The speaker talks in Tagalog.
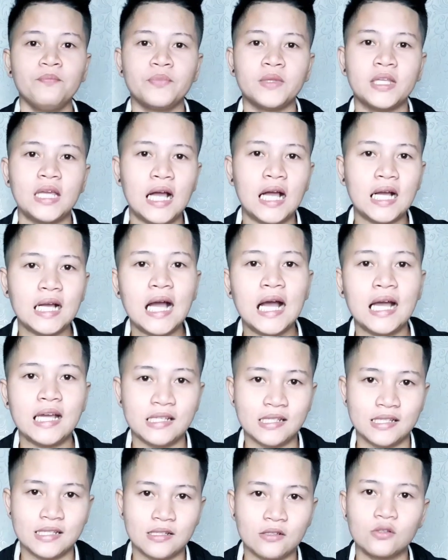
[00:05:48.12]
Kaya
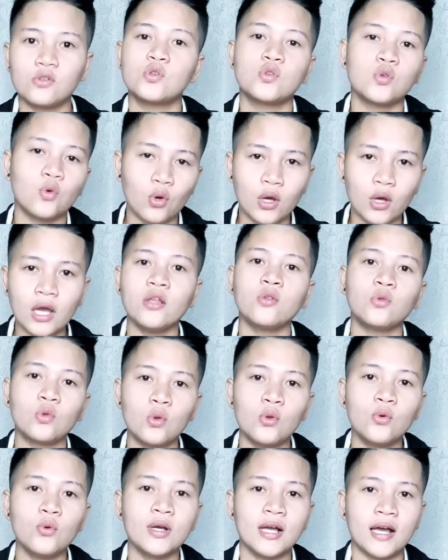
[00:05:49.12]
guys, gusto ko kayong
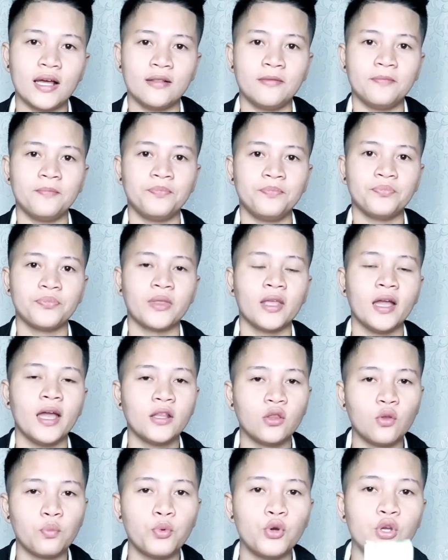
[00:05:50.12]
tulungan.
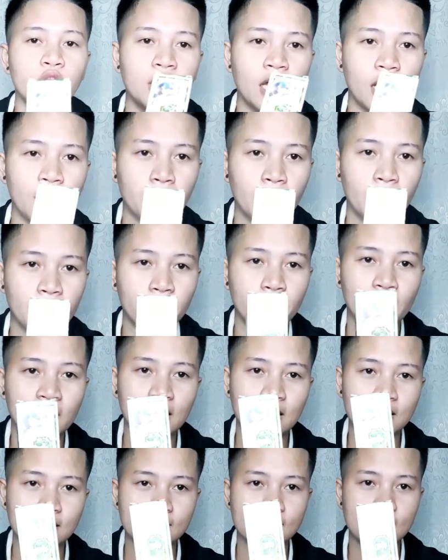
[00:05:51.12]
Ito po yung
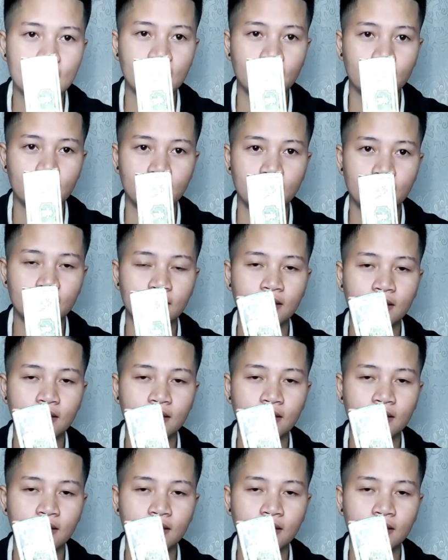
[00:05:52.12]
nakapagpagaling sa akin.